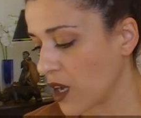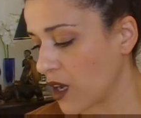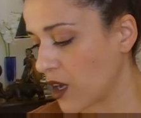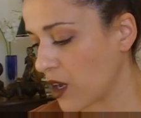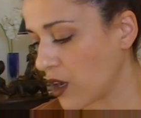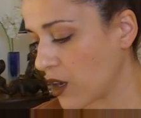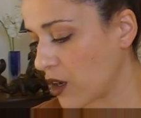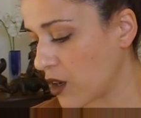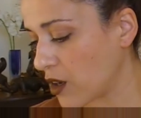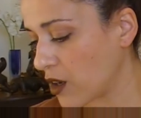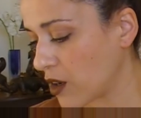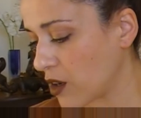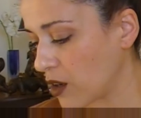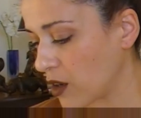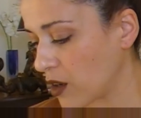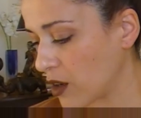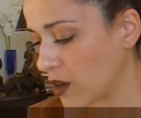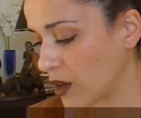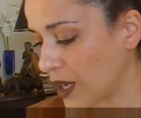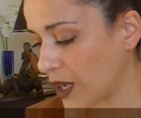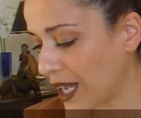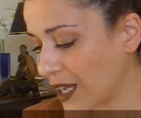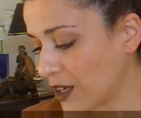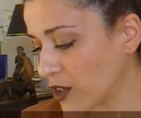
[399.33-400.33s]

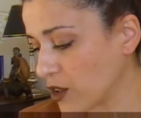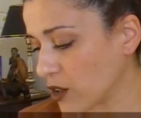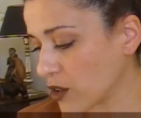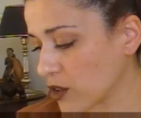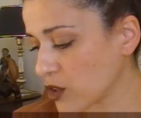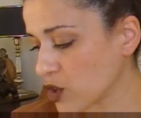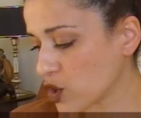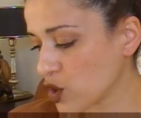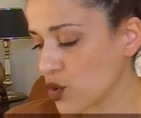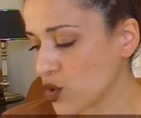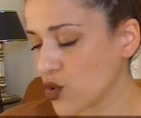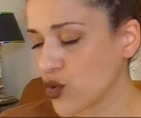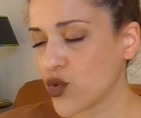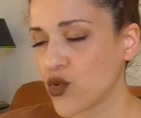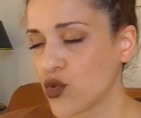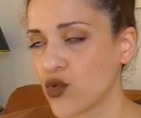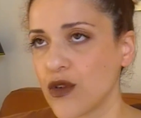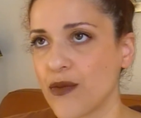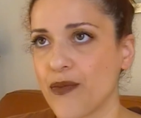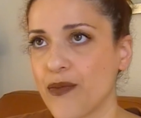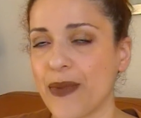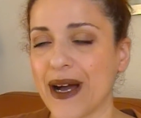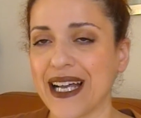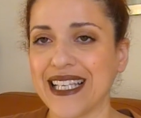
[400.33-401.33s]
Euh, alors, je ne
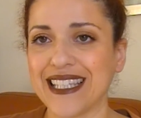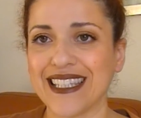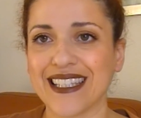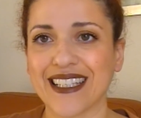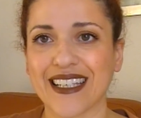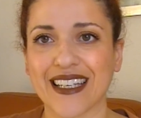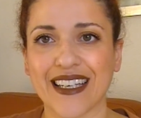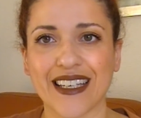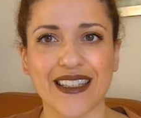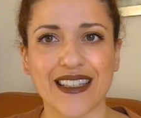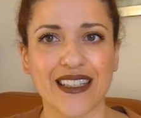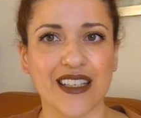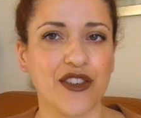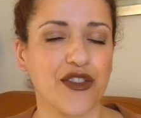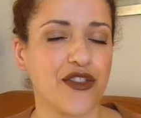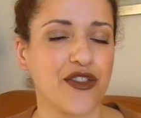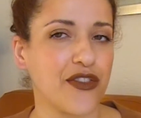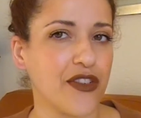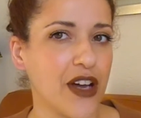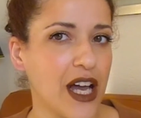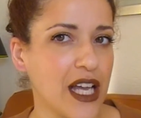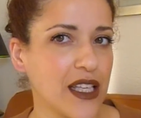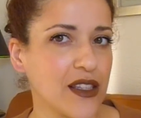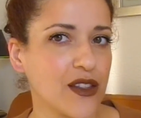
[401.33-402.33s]
suis pas très très
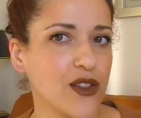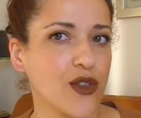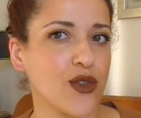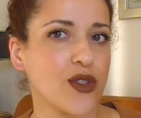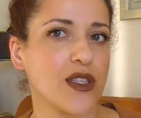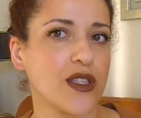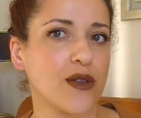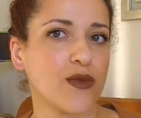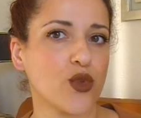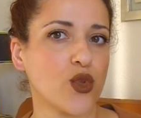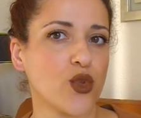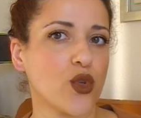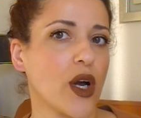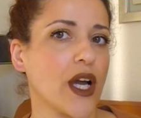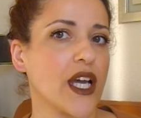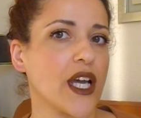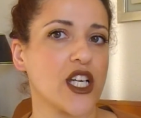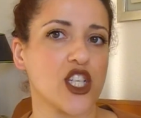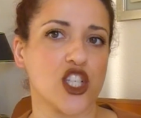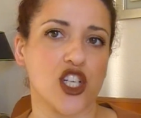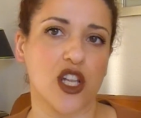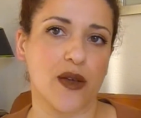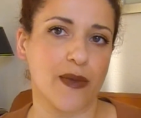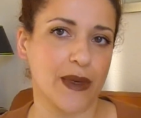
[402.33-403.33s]
fan de ces boucles
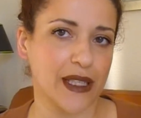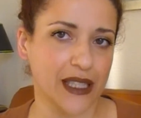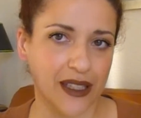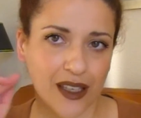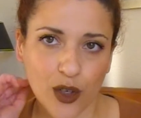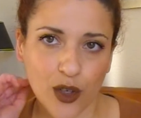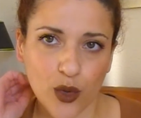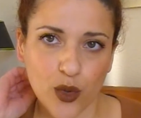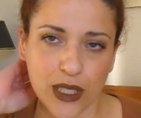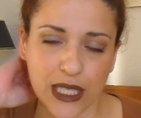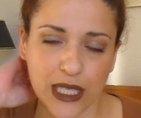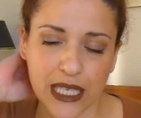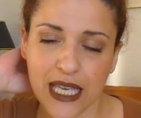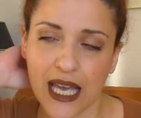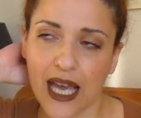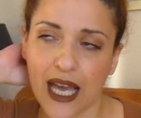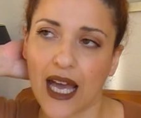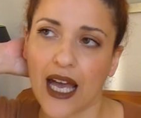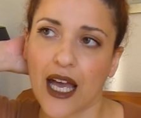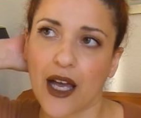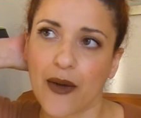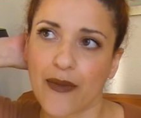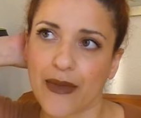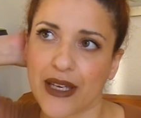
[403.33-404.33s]
d'oreilles, hein, je les mettrai aussi,
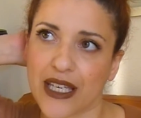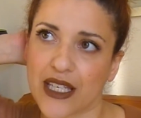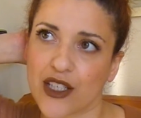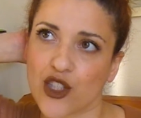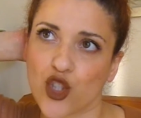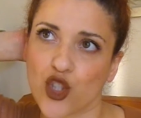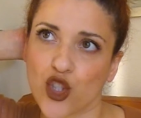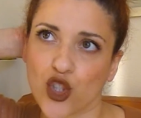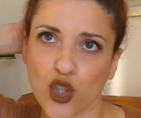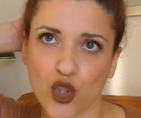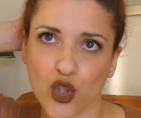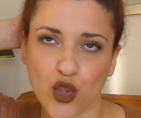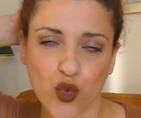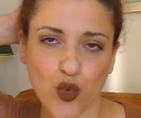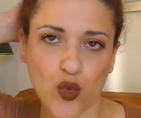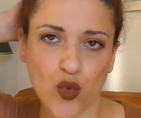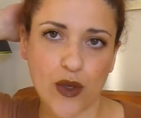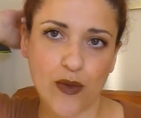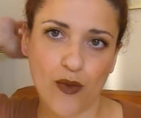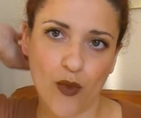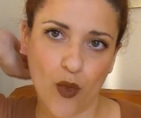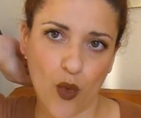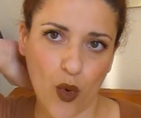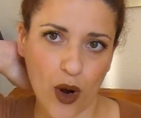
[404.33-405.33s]
mais j'en
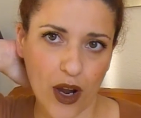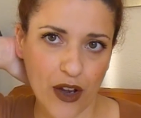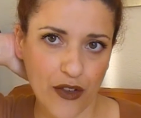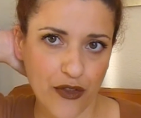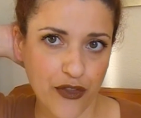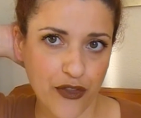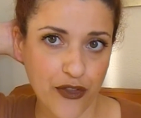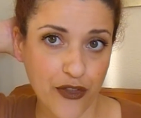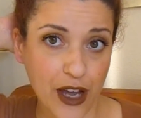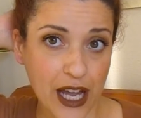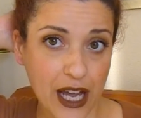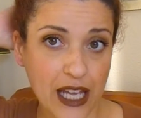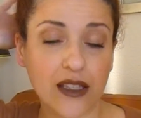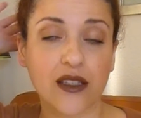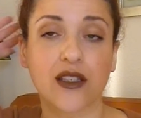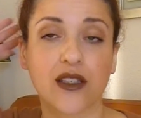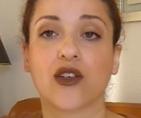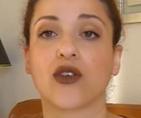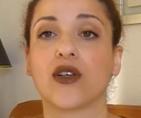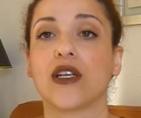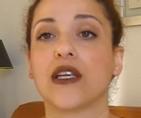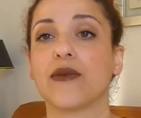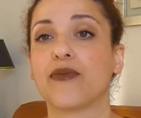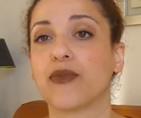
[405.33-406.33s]
suis moins fan
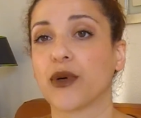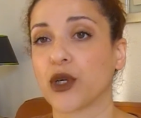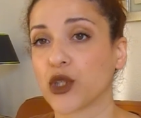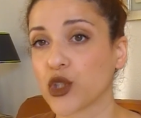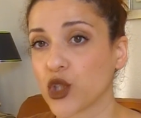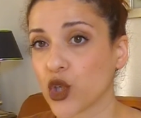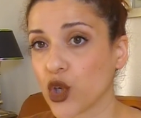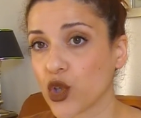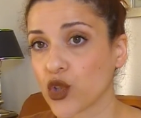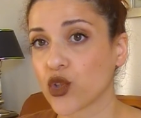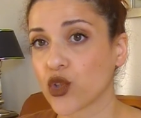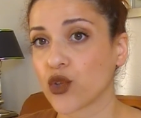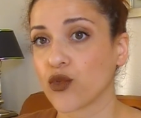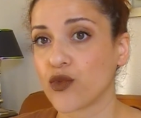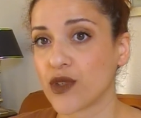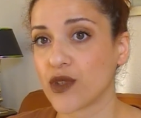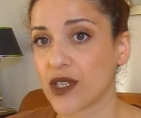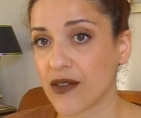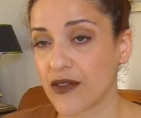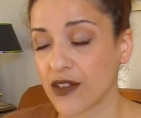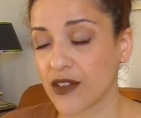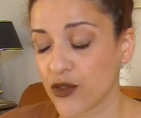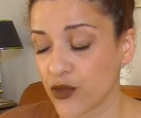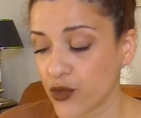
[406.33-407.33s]
que les pendantes que vous
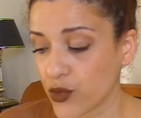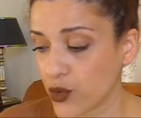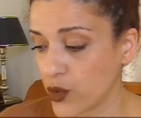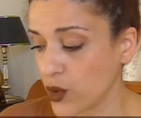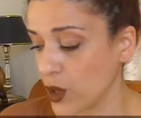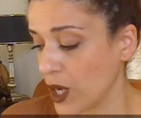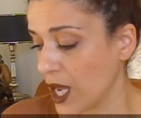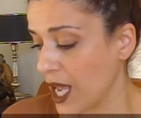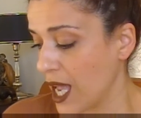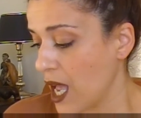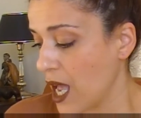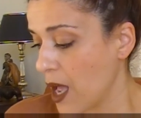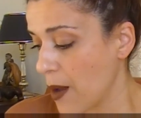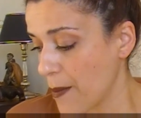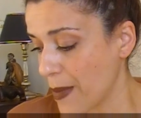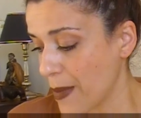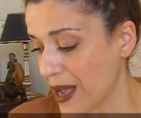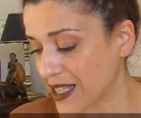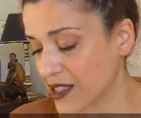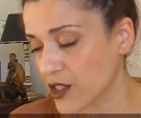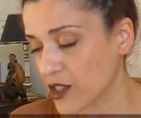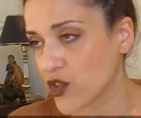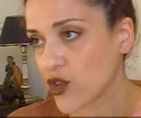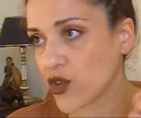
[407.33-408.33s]
avez vues,
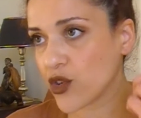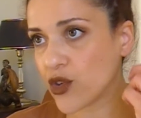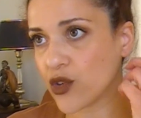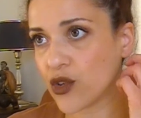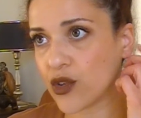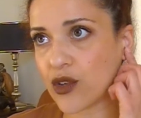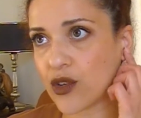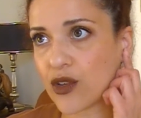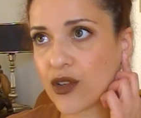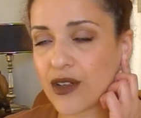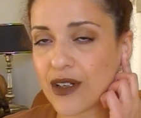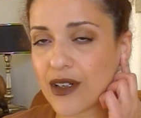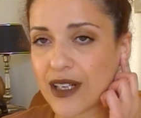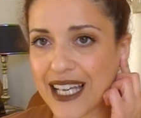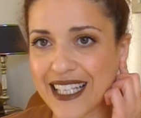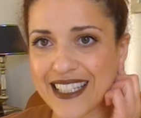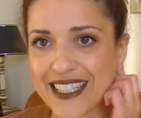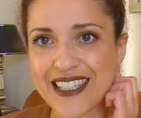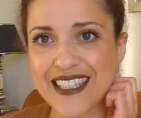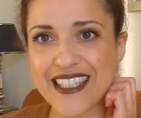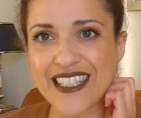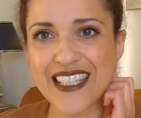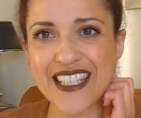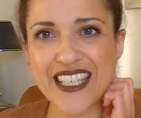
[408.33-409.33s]
parce que euh, la
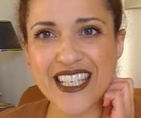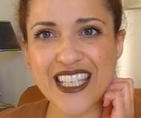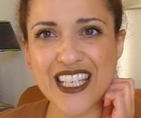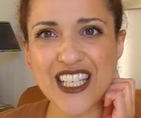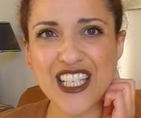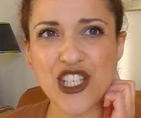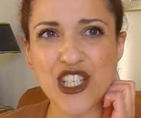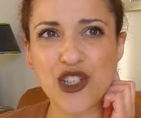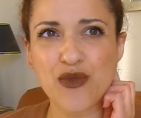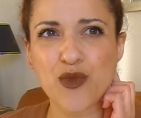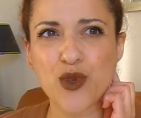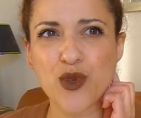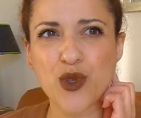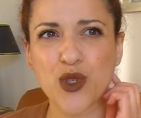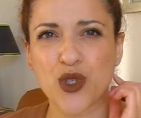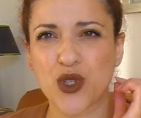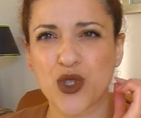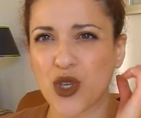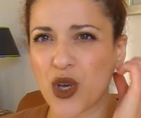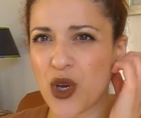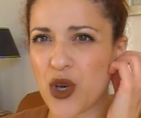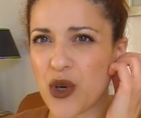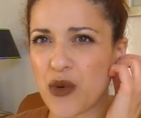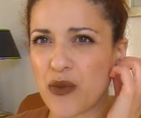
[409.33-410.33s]
tige me
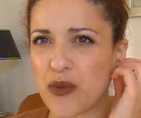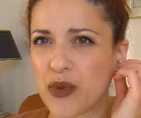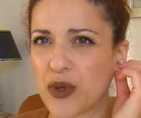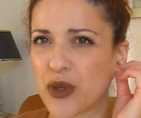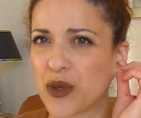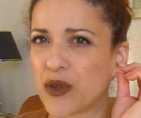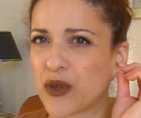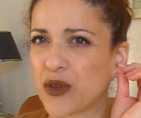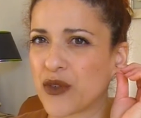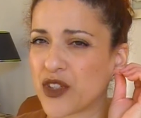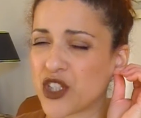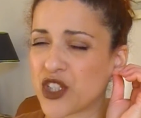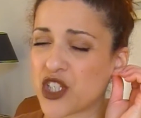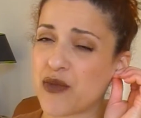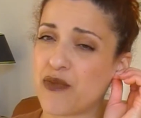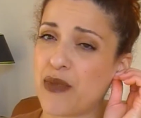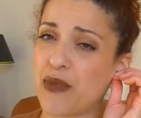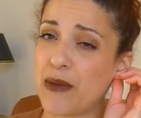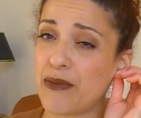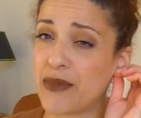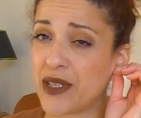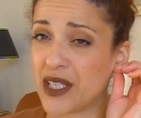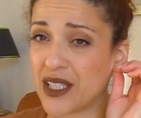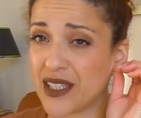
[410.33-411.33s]
semble, enfin, j'ai
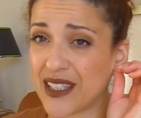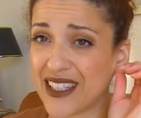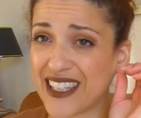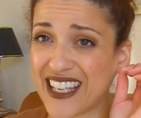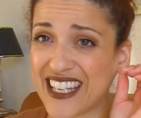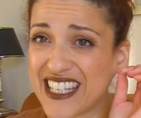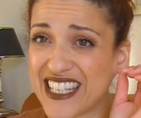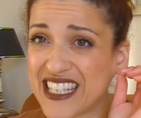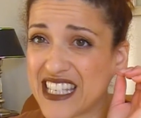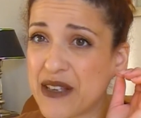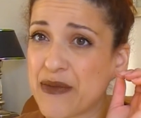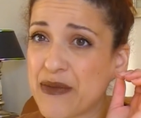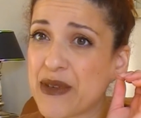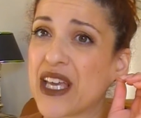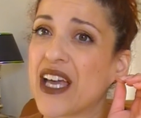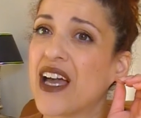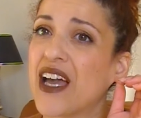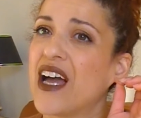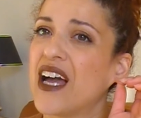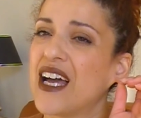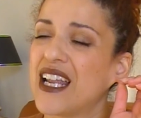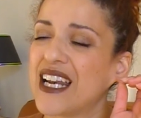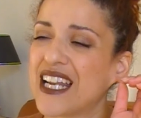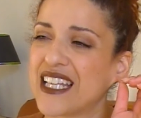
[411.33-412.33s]
pas bien analysé, mais
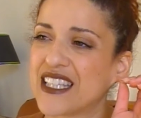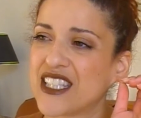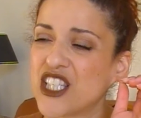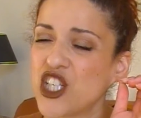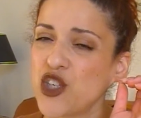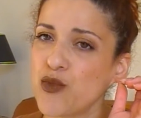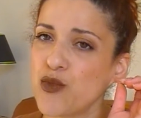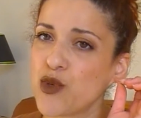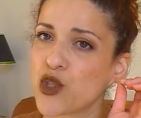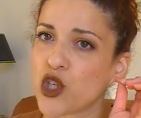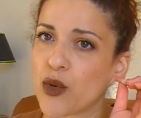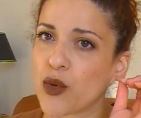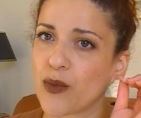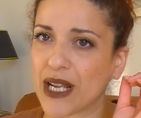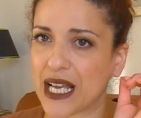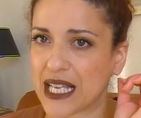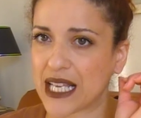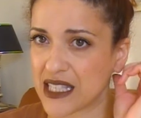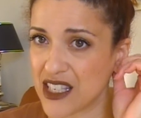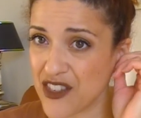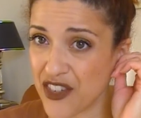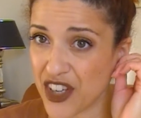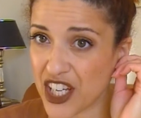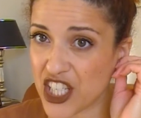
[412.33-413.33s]
la tige me semble
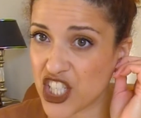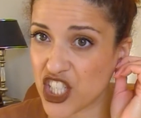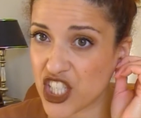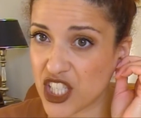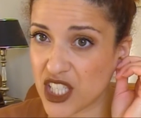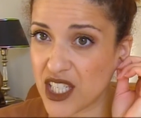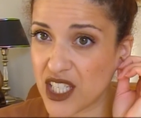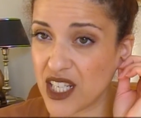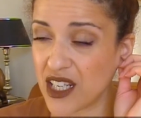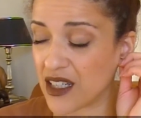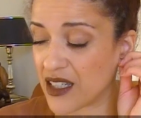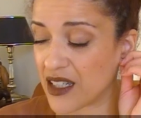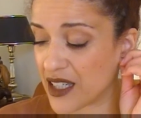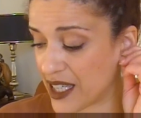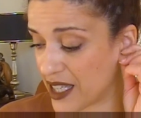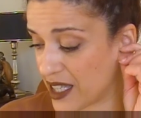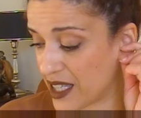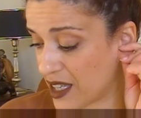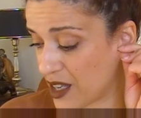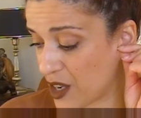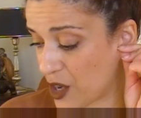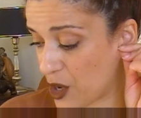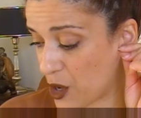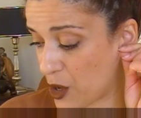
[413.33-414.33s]
assez fragile,
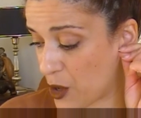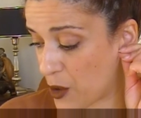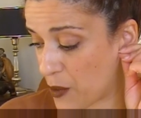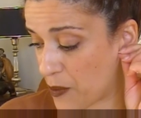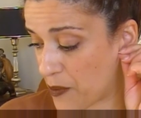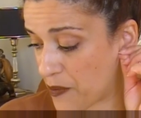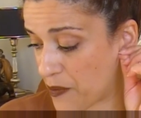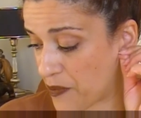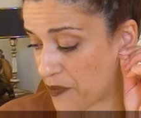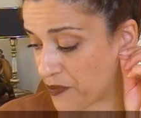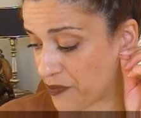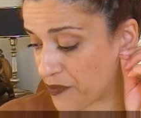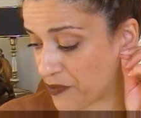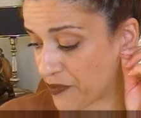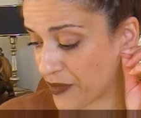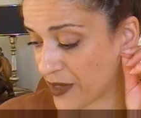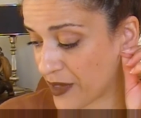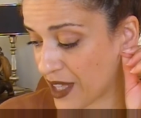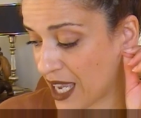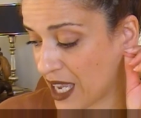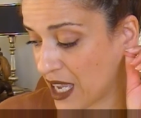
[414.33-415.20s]
et, euh,